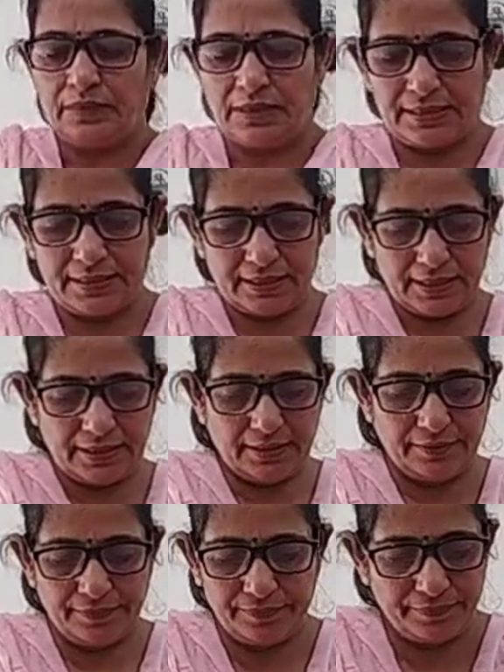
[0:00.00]
तो ये
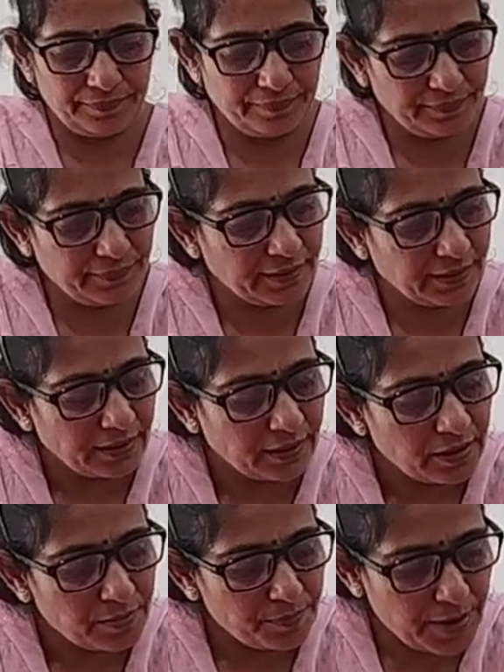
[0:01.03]
देखिए
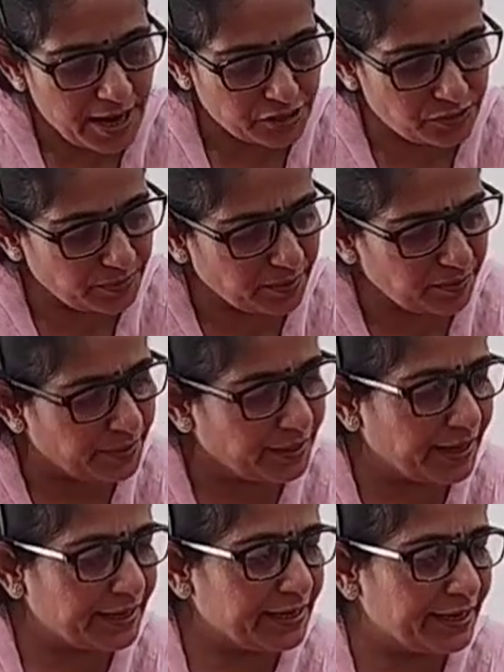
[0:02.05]
पाँच मीटर
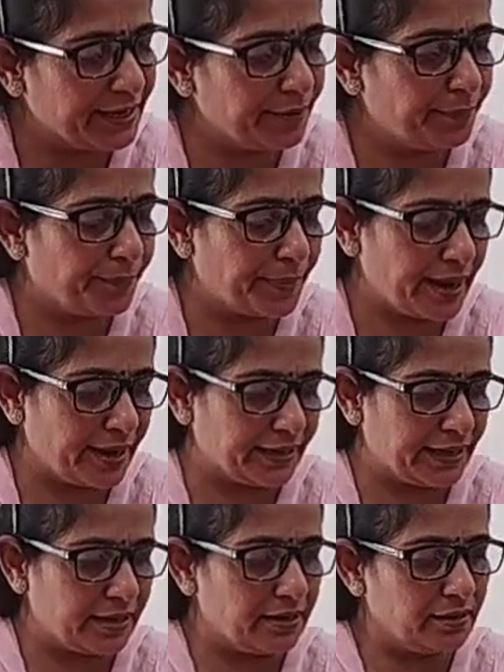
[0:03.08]
बड़ा ही
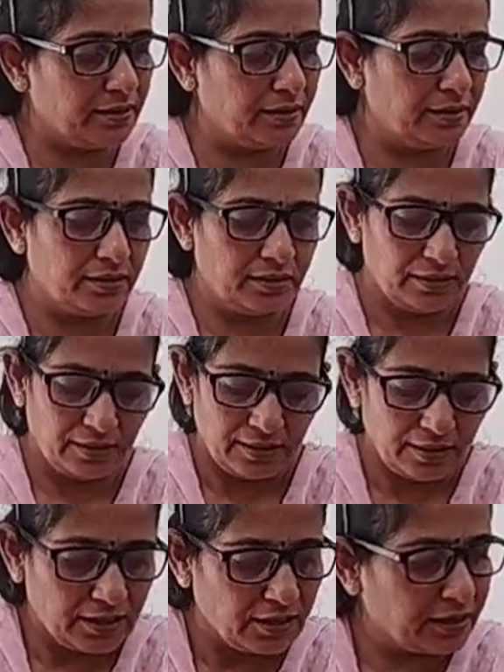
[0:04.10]
प्यारा
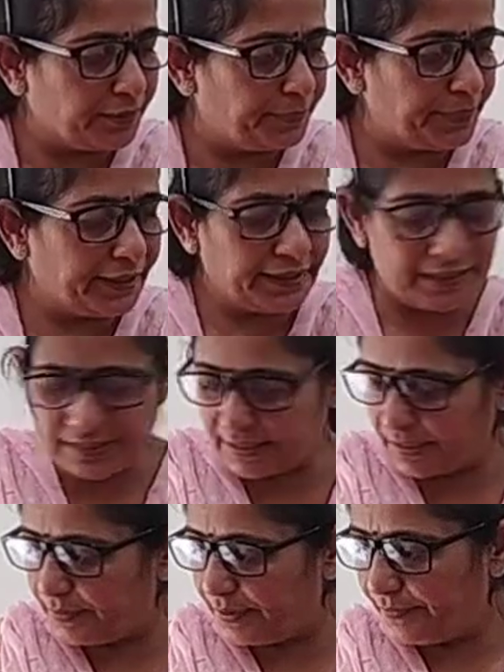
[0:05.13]
कपड़ा है
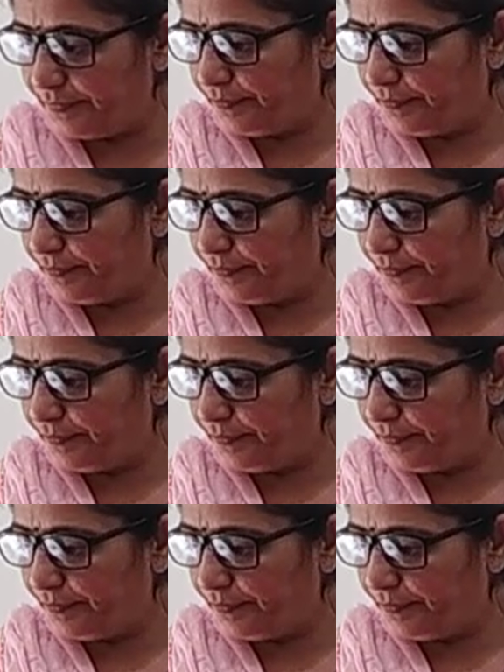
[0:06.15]
इसका भी